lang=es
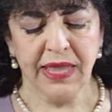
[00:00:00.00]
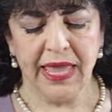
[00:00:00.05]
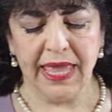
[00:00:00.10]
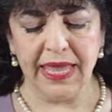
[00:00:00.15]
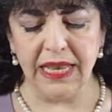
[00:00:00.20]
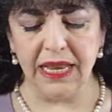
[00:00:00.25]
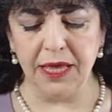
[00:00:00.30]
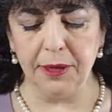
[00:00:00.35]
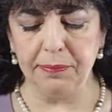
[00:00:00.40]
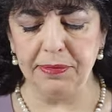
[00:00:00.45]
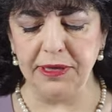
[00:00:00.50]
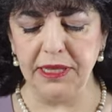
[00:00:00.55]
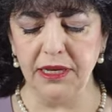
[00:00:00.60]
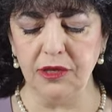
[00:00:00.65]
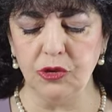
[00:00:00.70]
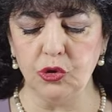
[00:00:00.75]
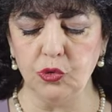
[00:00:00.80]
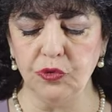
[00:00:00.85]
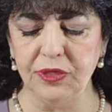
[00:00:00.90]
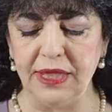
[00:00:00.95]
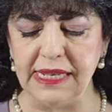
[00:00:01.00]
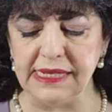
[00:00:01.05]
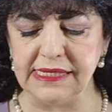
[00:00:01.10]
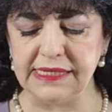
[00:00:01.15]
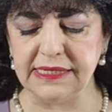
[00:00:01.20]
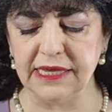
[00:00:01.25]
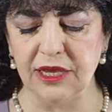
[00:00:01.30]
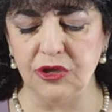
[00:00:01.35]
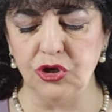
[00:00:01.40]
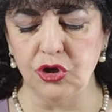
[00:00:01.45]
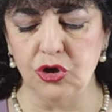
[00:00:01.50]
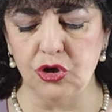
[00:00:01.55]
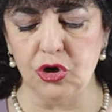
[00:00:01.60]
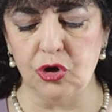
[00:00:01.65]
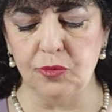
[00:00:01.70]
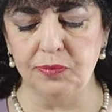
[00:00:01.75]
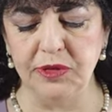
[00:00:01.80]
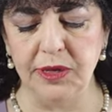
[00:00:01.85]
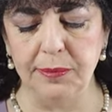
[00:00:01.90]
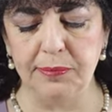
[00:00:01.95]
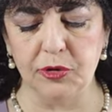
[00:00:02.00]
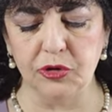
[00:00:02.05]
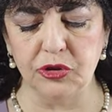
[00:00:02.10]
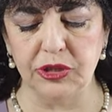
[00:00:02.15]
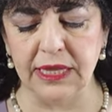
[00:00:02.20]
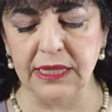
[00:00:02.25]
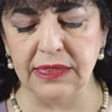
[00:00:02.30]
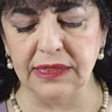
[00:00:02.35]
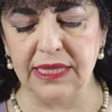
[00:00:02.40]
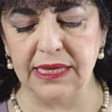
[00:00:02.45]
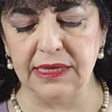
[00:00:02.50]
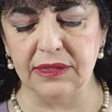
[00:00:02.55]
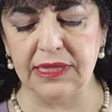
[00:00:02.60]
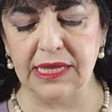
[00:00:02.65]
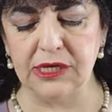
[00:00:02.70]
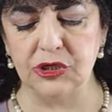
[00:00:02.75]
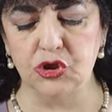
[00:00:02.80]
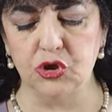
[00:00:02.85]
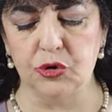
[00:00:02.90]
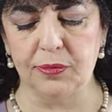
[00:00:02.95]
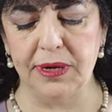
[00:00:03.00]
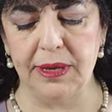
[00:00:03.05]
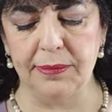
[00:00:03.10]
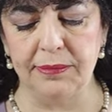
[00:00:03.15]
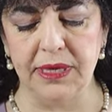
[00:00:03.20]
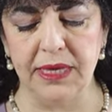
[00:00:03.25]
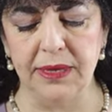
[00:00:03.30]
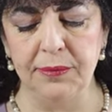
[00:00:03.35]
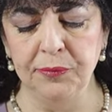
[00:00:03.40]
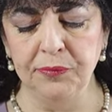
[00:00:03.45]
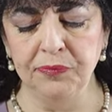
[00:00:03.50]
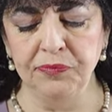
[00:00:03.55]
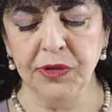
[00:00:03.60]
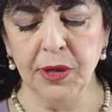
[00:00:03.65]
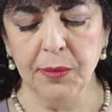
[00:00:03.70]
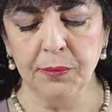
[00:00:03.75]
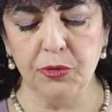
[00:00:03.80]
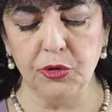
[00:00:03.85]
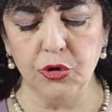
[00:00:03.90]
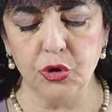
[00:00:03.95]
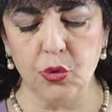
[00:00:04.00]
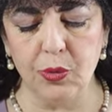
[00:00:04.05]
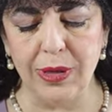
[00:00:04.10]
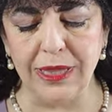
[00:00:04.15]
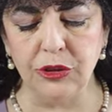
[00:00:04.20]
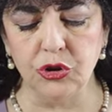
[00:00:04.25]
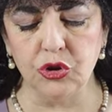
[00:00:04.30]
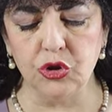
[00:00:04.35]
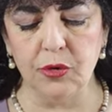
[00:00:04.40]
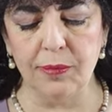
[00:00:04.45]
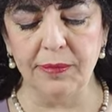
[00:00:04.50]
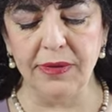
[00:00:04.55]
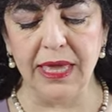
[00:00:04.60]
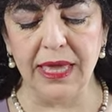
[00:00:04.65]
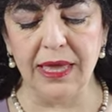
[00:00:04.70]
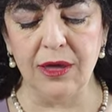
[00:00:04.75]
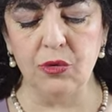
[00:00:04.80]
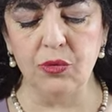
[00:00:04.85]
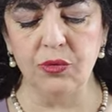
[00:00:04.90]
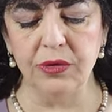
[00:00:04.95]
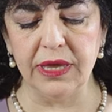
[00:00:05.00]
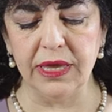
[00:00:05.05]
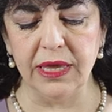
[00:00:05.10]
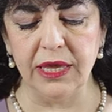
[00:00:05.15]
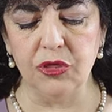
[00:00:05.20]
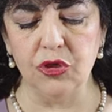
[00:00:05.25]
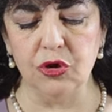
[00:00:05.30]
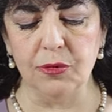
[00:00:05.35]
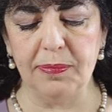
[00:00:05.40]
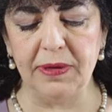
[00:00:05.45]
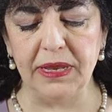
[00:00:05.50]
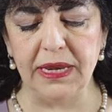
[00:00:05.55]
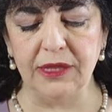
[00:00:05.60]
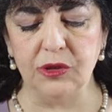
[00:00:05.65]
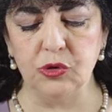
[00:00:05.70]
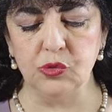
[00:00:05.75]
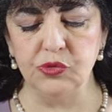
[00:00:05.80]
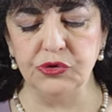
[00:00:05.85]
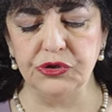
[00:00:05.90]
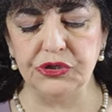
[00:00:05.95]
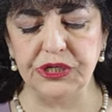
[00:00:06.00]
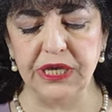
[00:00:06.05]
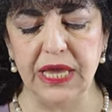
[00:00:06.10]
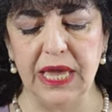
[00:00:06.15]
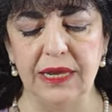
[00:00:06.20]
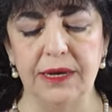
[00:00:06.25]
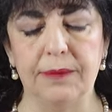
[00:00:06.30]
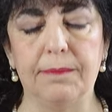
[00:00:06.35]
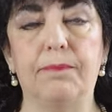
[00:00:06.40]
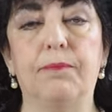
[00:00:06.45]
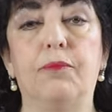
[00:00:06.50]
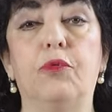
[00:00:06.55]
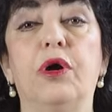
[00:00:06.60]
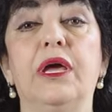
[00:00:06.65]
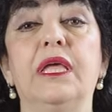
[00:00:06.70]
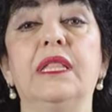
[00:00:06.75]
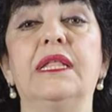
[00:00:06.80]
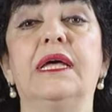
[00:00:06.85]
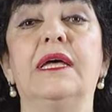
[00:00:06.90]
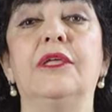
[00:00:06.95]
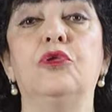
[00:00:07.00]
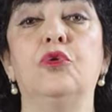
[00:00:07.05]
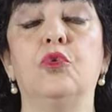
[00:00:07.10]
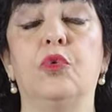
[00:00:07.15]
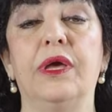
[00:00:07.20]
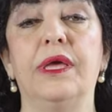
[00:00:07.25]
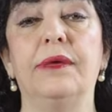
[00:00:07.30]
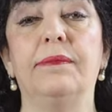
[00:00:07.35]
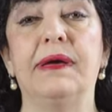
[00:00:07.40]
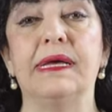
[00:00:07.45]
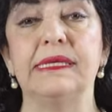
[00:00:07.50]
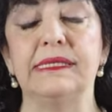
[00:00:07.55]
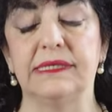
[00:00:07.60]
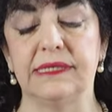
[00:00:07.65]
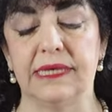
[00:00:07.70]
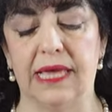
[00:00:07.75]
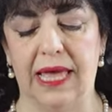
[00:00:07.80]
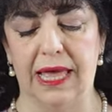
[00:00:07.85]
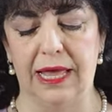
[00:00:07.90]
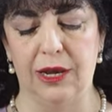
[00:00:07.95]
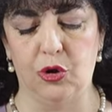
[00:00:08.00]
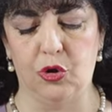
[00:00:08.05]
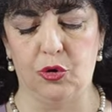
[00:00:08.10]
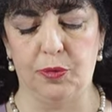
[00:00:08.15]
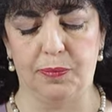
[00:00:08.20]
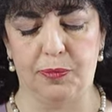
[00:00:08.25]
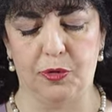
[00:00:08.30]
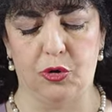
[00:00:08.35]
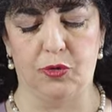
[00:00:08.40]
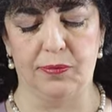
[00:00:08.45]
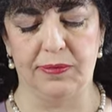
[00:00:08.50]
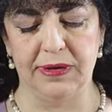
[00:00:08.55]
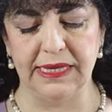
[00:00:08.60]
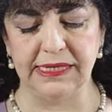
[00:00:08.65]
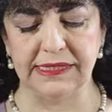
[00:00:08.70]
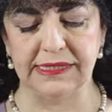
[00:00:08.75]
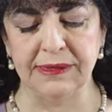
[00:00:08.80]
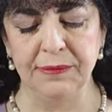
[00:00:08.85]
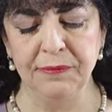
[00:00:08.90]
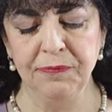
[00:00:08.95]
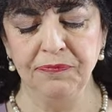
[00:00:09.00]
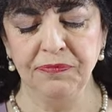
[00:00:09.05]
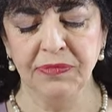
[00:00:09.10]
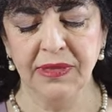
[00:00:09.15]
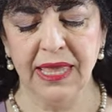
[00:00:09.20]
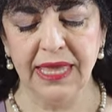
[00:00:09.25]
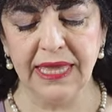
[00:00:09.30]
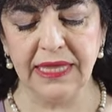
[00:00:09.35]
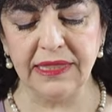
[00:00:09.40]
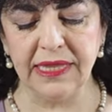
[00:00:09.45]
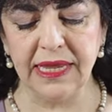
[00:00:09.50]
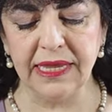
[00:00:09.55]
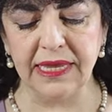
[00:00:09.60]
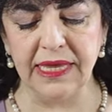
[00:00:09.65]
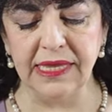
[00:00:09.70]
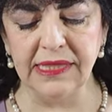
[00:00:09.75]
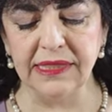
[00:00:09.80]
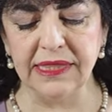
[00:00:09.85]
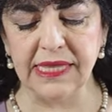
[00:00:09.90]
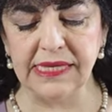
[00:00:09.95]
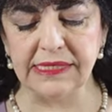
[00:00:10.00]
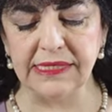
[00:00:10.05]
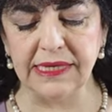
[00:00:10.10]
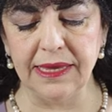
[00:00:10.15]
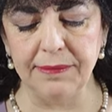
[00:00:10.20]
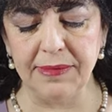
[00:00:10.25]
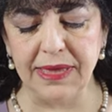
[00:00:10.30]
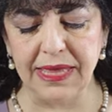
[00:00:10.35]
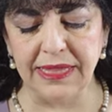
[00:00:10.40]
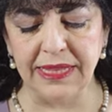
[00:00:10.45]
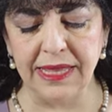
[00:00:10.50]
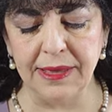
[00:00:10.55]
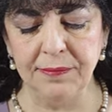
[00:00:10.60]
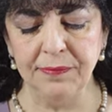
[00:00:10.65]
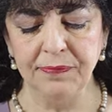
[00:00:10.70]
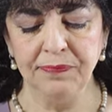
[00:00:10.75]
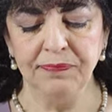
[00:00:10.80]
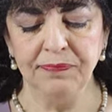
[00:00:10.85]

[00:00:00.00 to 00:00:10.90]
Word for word: El Espíritu del Señor Omnipotente está sobre mí, por cuanto me ha ungido para anunciar buenas nuevas a los pobres. Esta quinta semana